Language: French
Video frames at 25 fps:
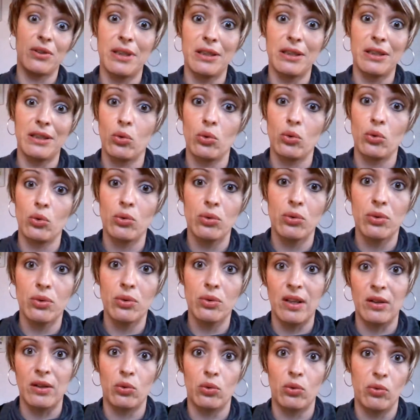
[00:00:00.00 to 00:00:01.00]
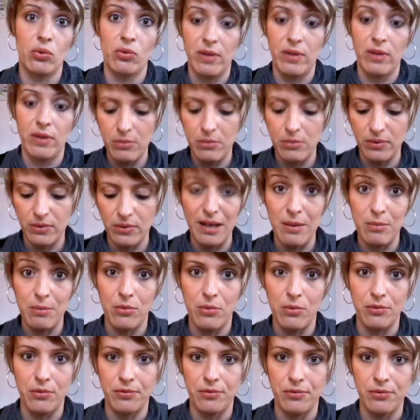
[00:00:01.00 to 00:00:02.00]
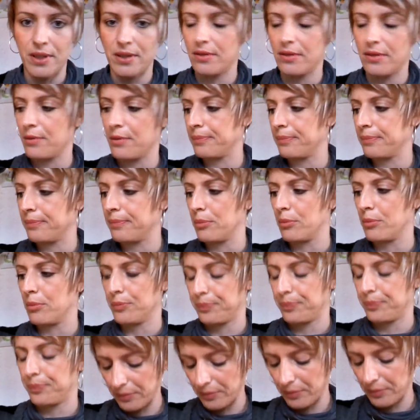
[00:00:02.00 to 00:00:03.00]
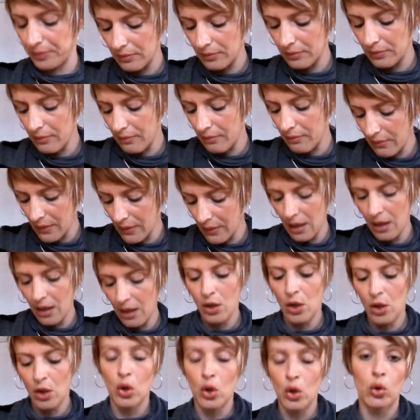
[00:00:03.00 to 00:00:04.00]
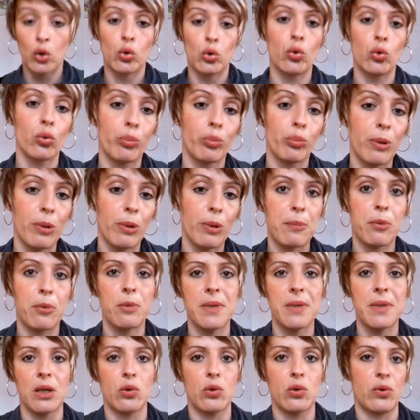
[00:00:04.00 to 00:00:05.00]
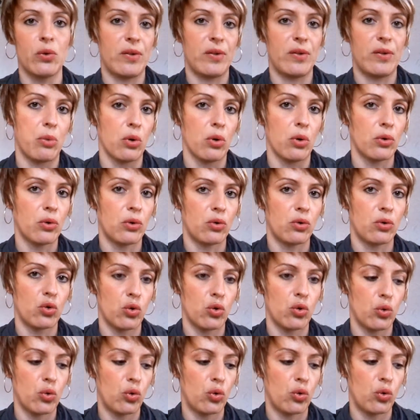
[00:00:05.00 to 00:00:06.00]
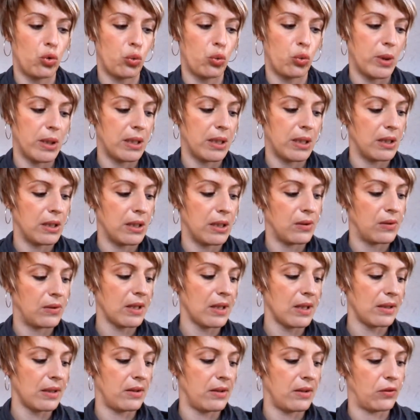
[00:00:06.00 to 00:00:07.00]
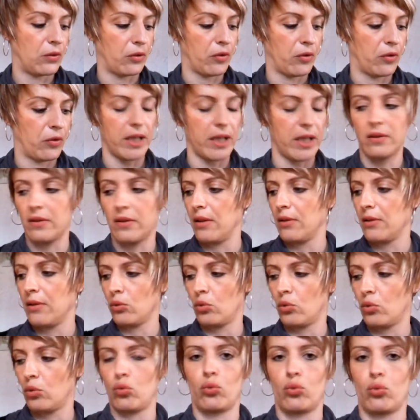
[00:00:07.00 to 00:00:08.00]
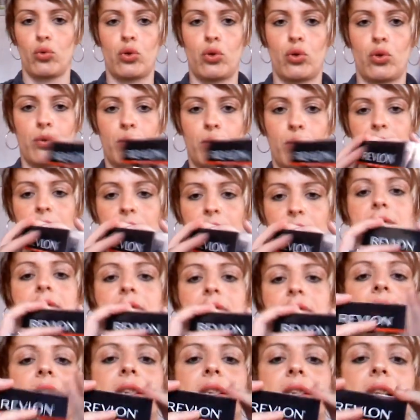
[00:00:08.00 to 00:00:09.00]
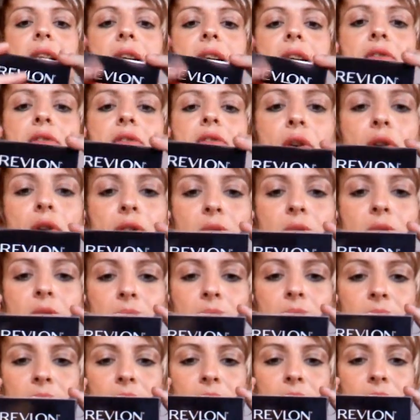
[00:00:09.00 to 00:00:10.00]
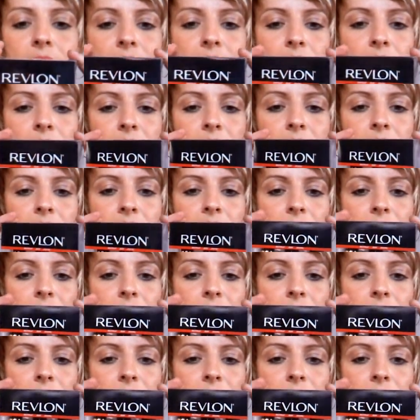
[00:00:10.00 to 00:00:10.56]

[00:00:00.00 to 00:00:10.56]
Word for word: J'ai tellement tant attendu, ça s'ouvre vraiment tellement vite. Mais bon. Donc, pour la première Glossy Box, je suis satisfaite. Hein. Donc, les vernis Revlon.